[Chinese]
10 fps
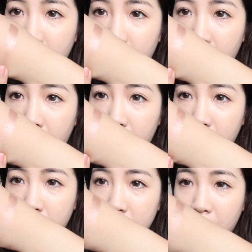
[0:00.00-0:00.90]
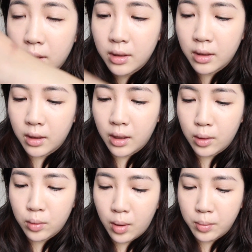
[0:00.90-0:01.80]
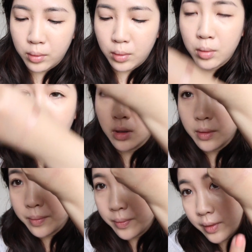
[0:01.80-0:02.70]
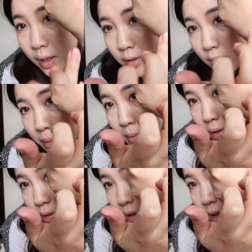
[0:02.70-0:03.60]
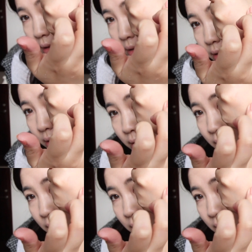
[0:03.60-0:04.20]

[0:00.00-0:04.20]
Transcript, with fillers: 然后它延展性还算不错，到下面都还有。